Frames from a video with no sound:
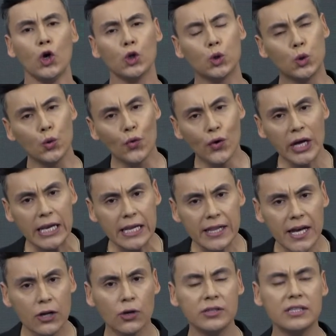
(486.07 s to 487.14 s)
Tuvo que
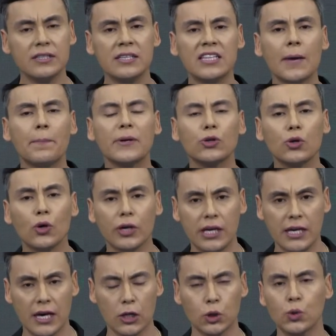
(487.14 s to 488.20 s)
lidiar con distintas
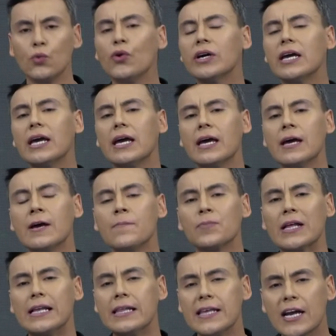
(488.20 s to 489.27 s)
patologías, tuvo que
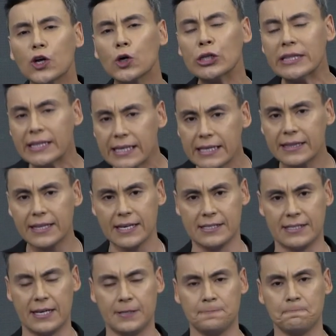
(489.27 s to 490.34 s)
lidiar con
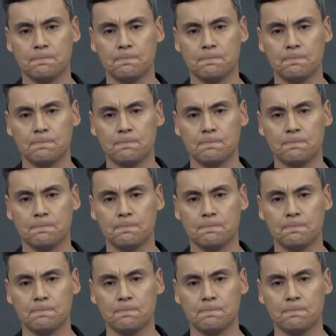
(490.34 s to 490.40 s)
tristeza.